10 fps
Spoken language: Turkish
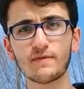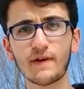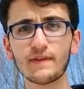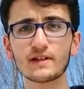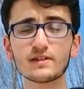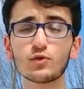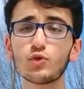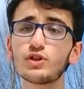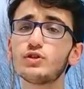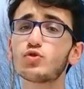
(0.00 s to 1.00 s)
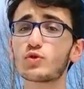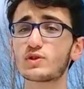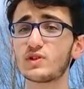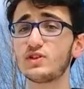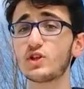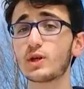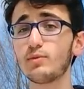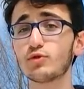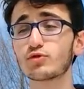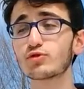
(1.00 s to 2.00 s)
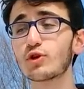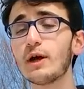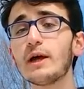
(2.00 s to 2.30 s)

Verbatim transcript: Fen derslerinde 12'de çok sıkıntı çekebiliyorsunuz.